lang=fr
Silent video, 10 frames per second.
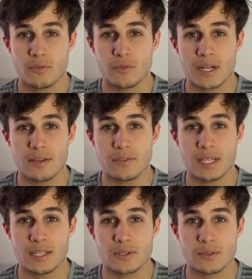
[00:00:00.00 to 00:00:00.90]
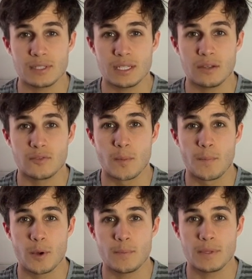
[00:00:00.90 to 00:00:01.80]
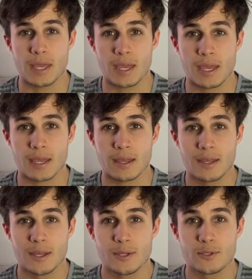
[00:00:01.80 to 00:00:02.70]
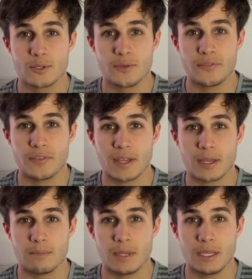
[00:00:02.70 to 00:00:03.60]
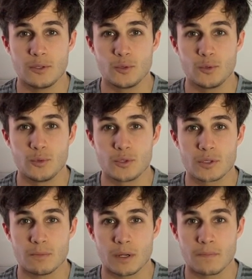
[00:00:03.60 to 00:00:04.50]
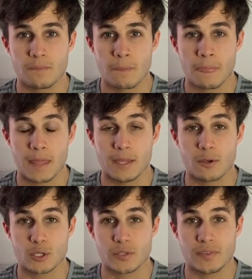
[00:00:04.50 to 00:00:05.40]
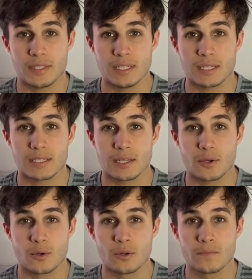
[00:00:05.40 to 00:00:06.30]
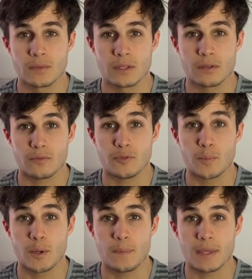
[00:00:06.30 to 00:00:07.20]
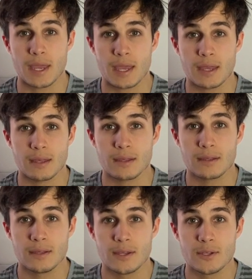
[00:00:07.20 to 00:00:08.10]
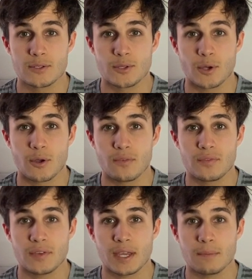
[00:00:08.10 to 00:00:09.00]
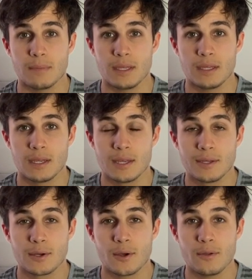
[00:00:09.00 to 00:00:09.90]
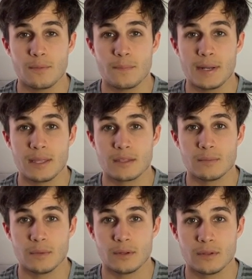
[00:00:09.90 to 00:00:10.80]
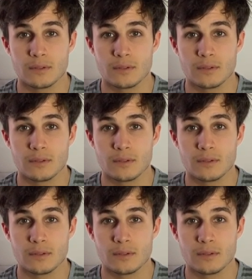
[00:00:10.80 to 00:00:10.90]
Vous allez sentir vos paupières se fermer tout doucement. Et quand je vais dire zéro, vos paupières seront fermées complètement.